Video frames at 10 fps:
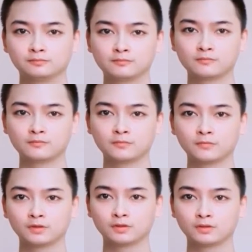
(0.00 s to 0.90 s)
si
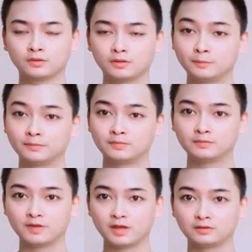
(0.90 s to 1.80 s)
alguien no quiere
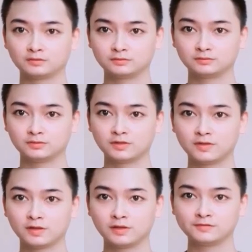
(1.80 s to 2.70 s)
cambiar su estado,
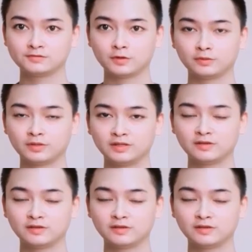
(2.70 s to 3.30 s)
seguirá igual.